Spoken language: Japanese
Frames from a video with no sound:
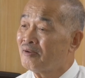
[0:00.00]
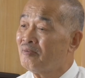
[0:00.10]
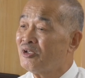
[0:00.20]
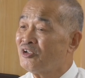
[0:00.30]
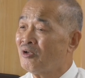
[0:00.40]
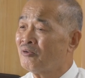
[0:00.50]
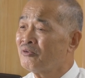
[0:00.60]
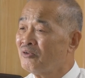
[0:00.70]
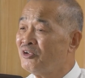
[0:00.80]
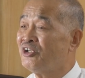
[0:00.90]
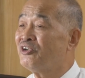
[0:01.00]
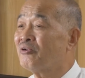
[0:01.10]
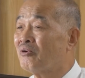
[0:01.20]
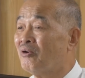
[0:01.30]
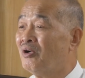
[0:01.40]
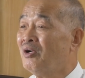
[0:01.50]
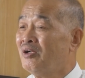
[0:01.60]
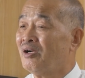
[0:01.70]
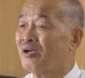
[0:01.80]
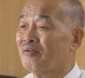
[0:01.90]
小林は本当に心底
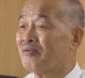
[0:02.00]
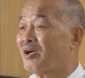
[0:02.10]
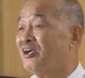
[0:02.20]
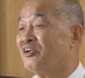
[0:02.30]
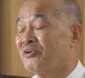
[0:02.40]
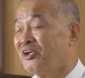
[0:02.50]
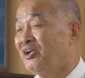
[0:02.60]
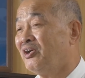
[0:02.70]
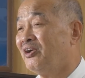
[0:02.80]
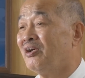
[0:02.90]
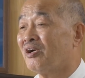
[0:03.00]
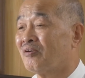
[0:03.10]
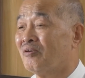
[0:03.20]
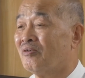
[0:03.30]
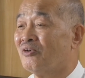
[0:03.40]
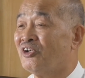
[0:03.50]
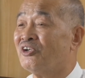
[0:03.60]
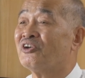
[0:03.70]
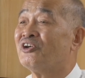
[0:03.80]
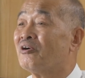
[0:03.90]
あの海藻にあの浸
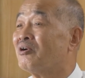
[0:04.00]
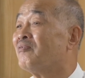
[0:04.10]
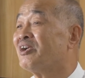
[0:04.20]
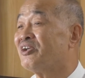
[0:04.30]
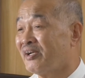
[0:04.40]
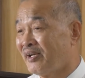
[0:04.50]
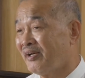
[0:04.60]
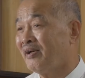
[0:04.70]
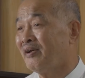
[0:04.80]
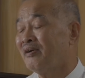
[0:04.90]
水しておりましたね。